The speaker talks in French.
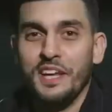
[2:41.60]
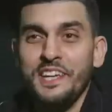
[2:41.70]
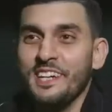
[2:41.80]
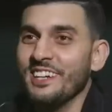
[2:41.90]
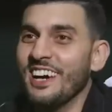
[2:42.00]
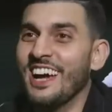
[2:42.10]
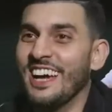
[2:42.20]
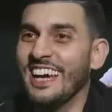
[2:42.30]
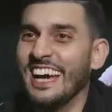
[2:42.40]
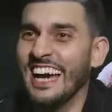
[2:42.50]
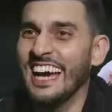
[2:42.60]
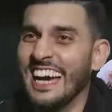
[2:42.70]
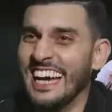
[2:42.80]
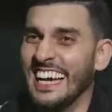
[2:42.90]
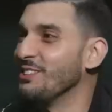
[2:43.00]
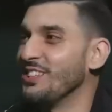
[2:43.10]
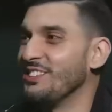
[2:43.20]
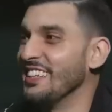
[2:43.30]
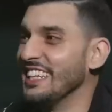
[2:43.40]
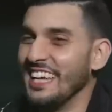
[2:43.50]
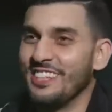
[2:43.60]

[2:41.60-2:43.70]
hors tournée de promo ou grosse date,